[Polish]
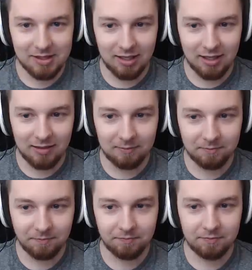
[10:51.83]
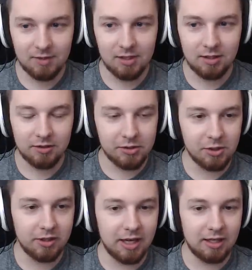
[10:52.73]
Masakra. No
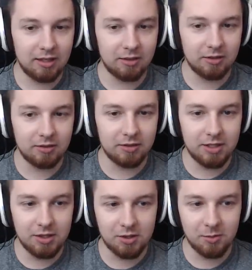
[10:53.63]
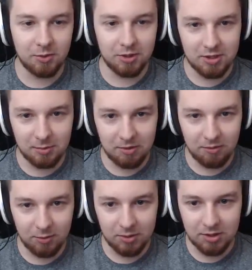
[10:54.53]
szkoda, ale no ciężko było się tam nie
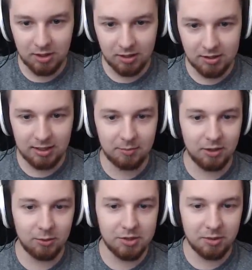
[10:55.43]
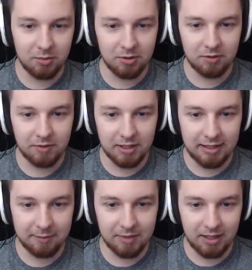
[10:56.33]
wywrócić jak stałem na górze, bo
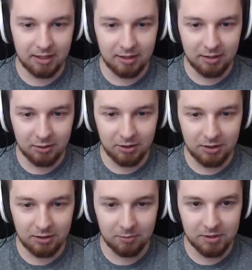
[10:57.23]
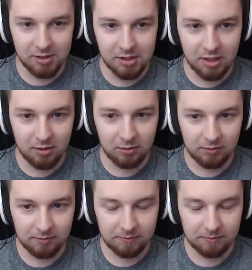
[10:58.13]
wychylałem na inny, kto inny do mnie strzelał.